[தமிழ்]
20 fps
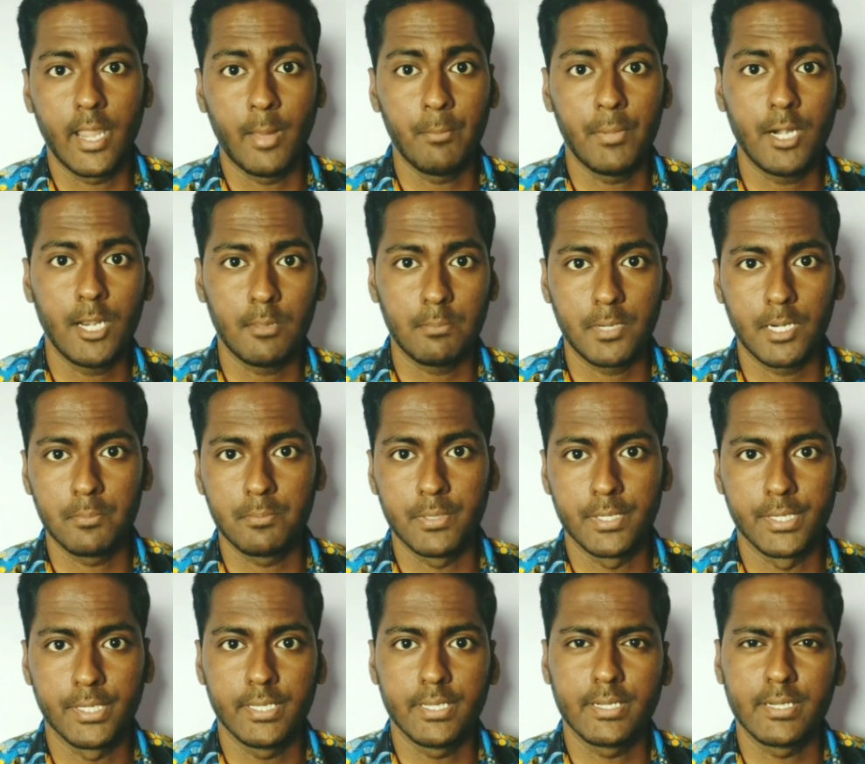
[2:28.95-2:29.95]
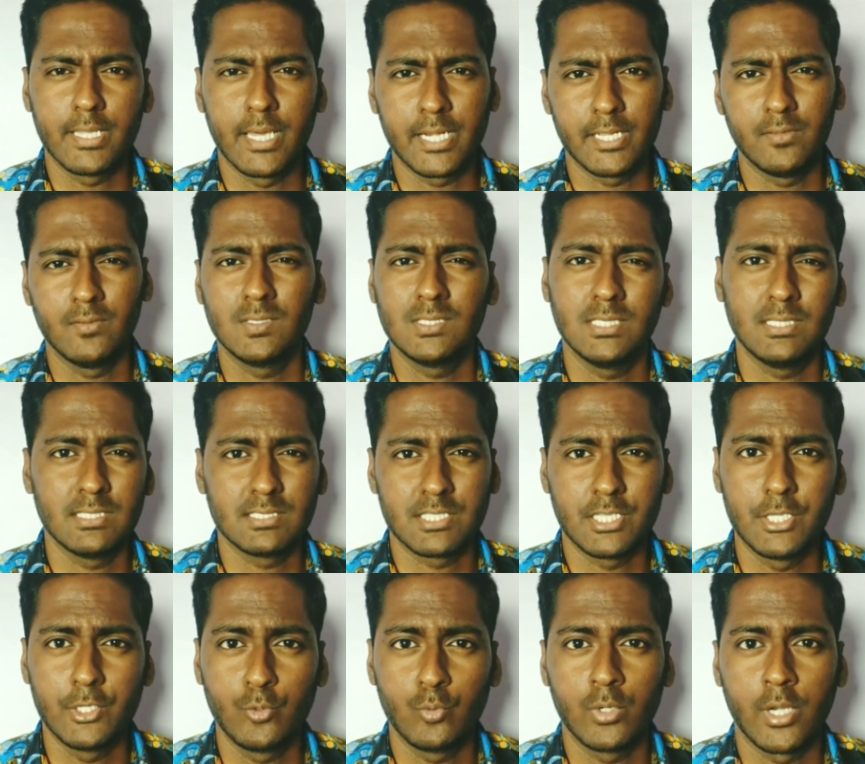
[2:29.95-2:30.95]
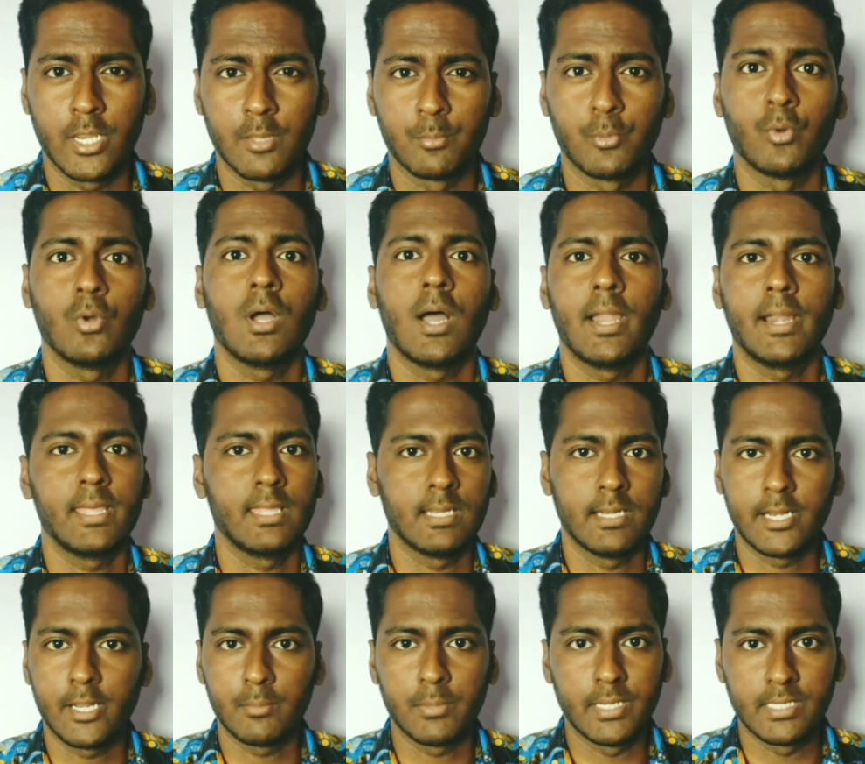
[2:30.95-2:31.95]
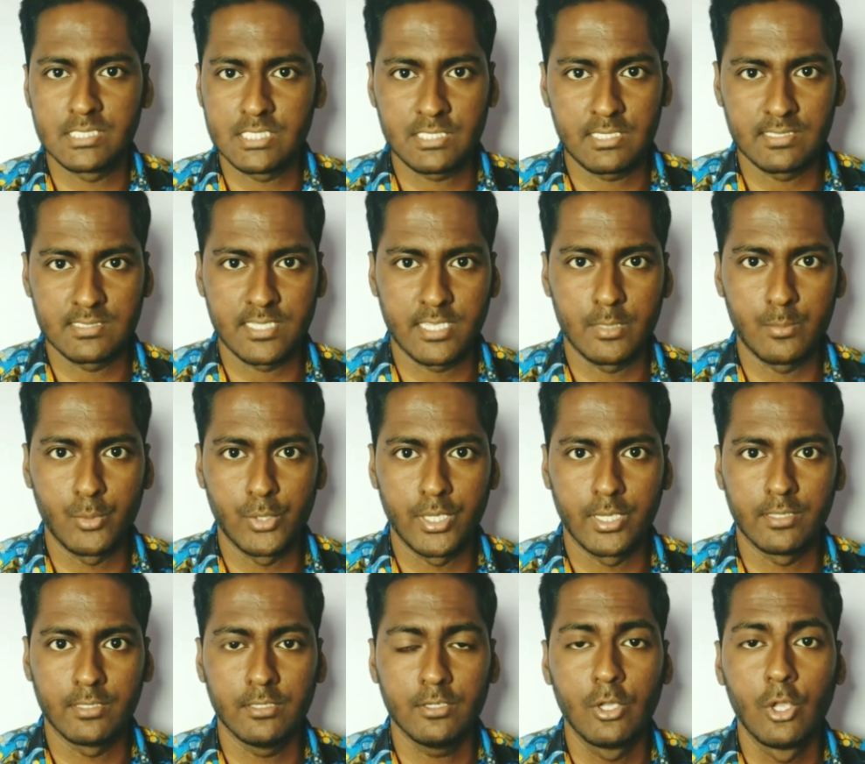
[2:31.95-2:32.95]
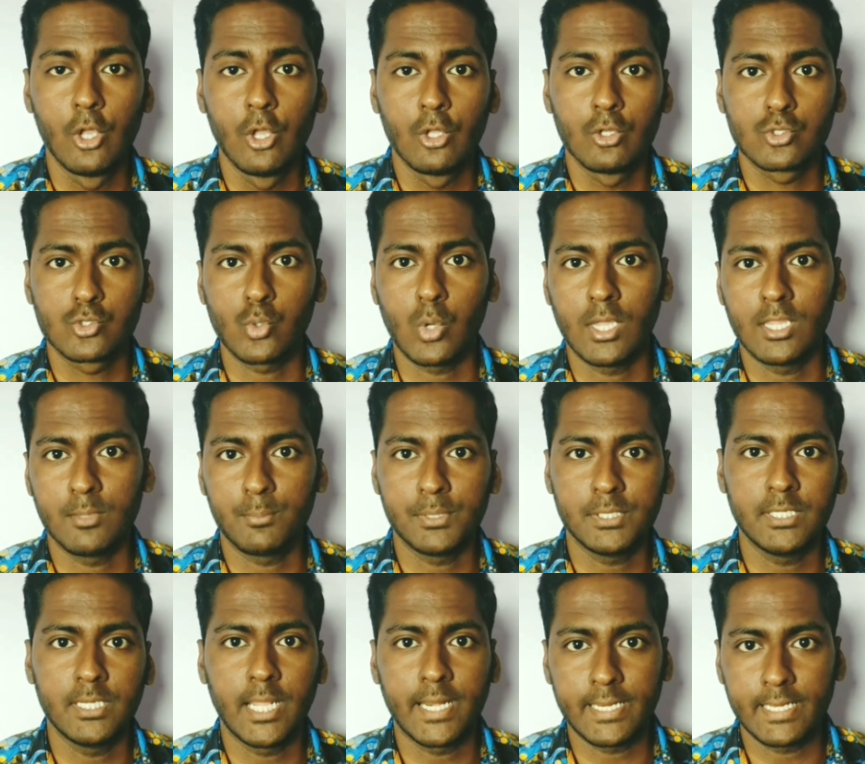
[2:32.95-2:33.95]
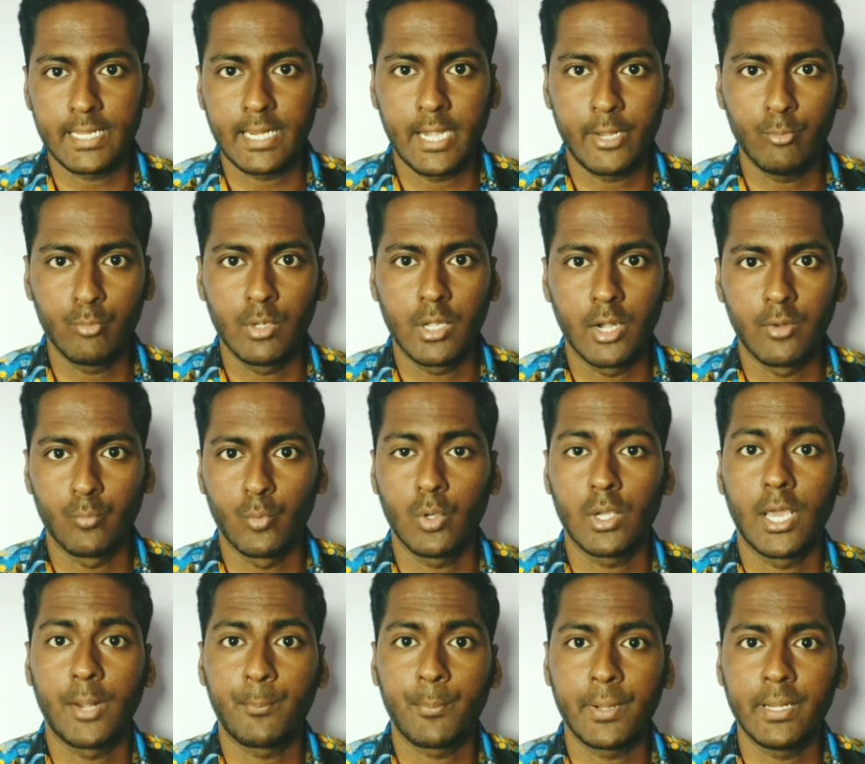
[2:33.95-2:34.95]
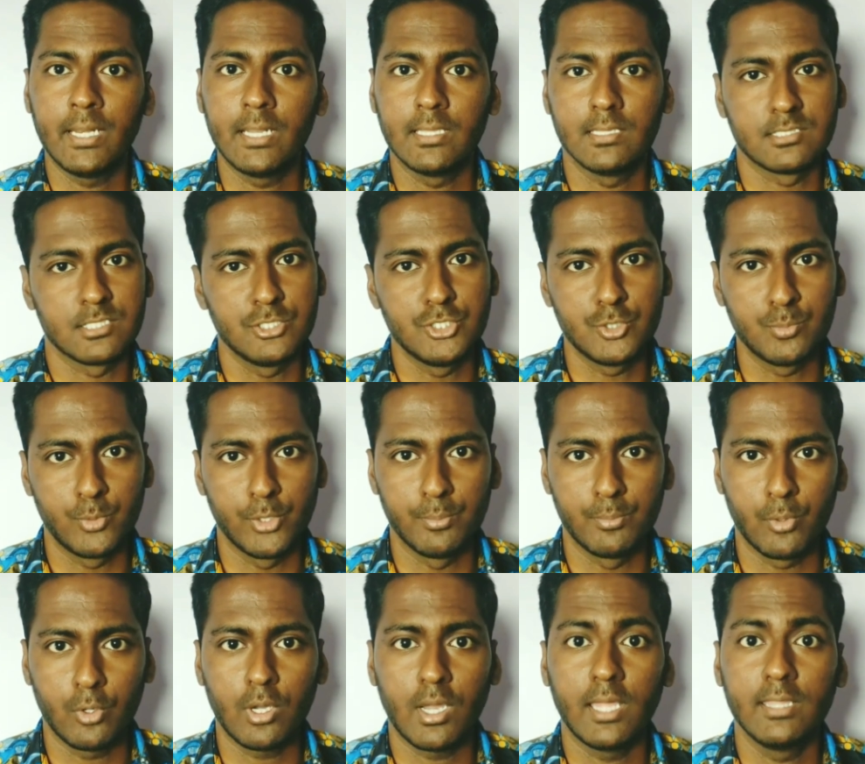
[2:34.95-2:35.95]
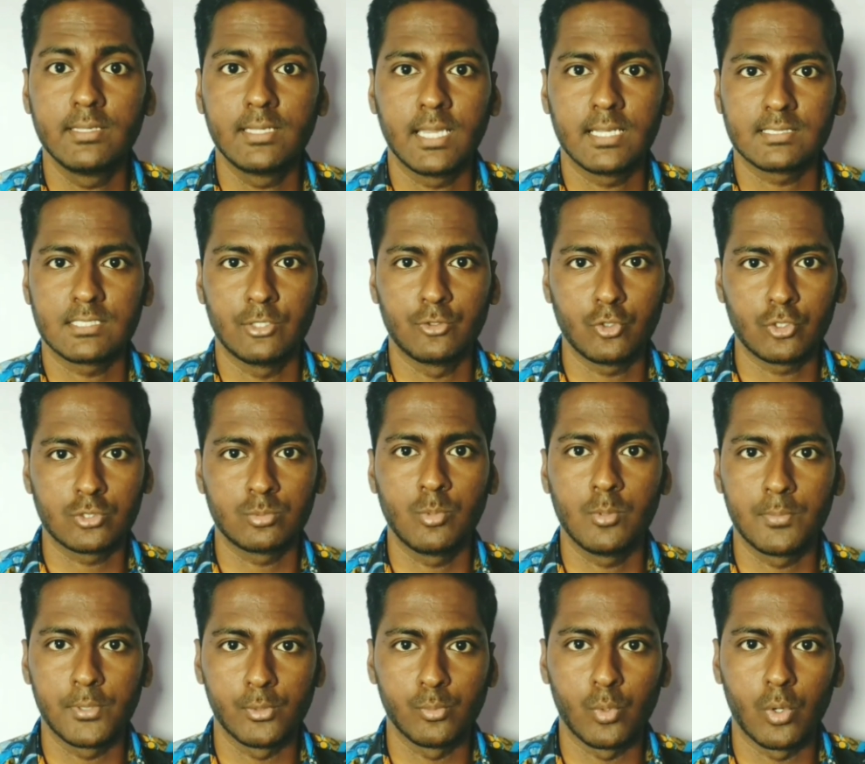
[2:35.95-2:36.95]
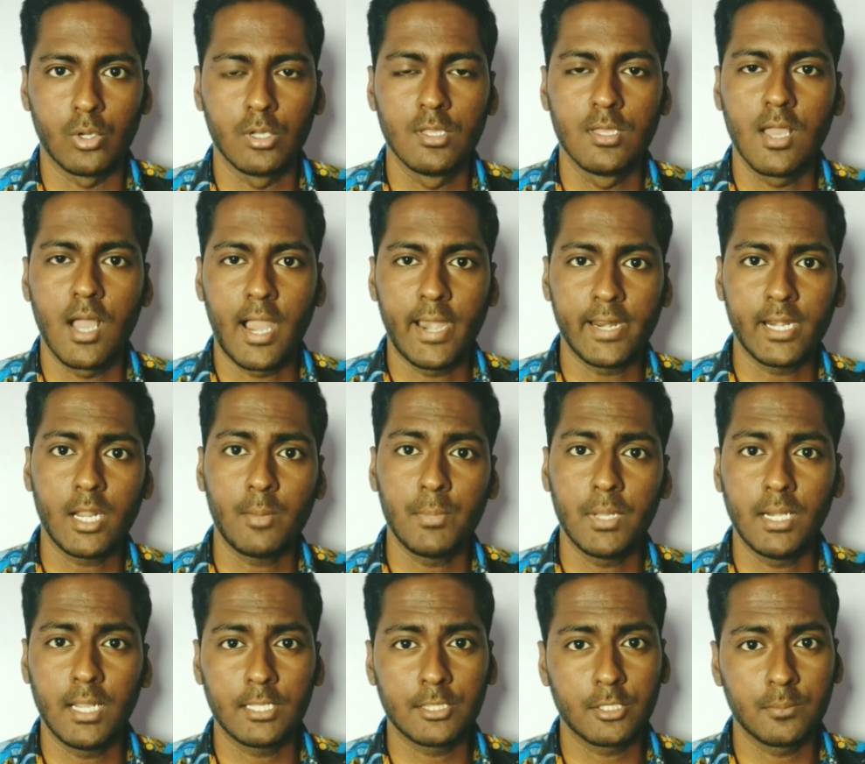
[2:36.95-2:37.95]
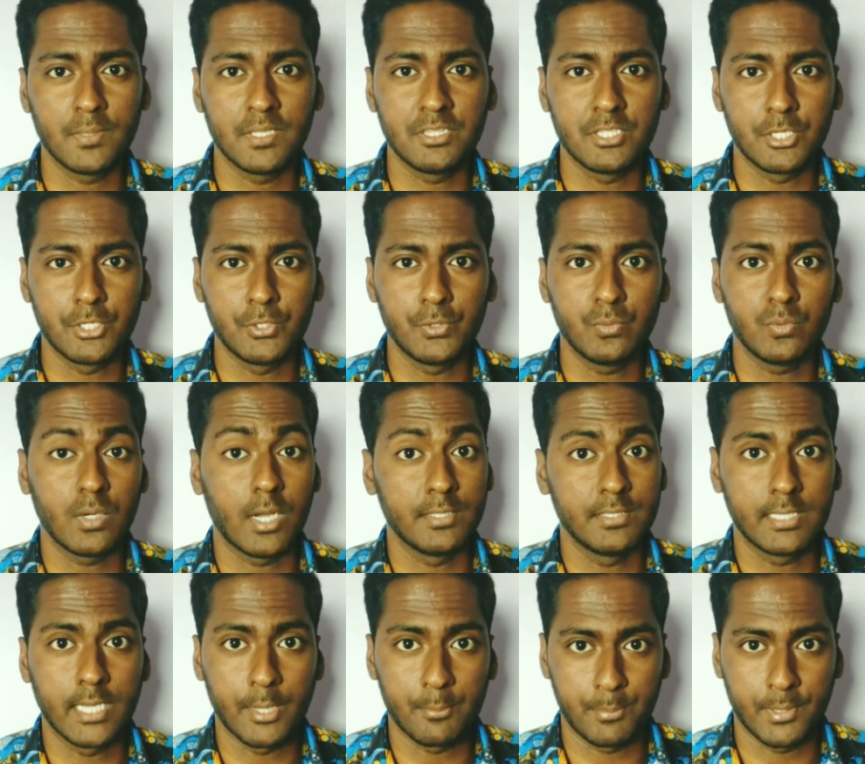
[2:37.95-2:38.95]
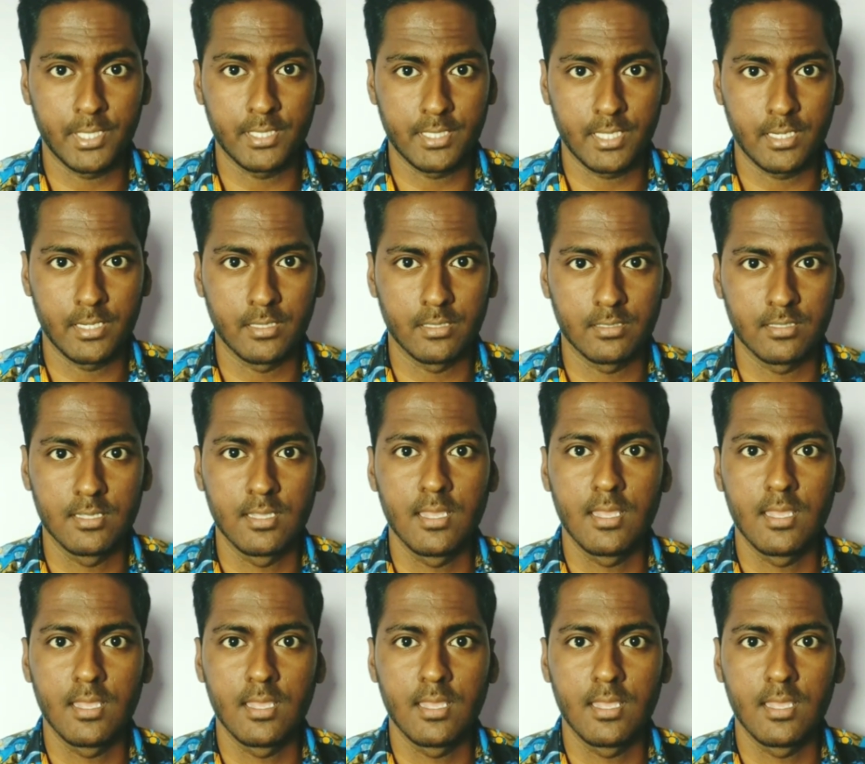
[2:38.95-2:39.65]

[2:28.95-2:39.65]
நம்மள பல பேர் நிறைய விஷயத்த செய்யணும்னு நினைப்போம் ஆனா அதெல்லாம் நம்ம நிஜத்துல செய்ய முடியாது சோ அதை பத்தி நிறைய கனவு காணுவோம் கற்பனையில அதை செஞ்சு முடிப்போம் அதுக்காக சந்தோஷமும் படுவோம் ஆனா நம்ம எல்லாத்துக்குமே தெரியும் அது கற்பனை தான்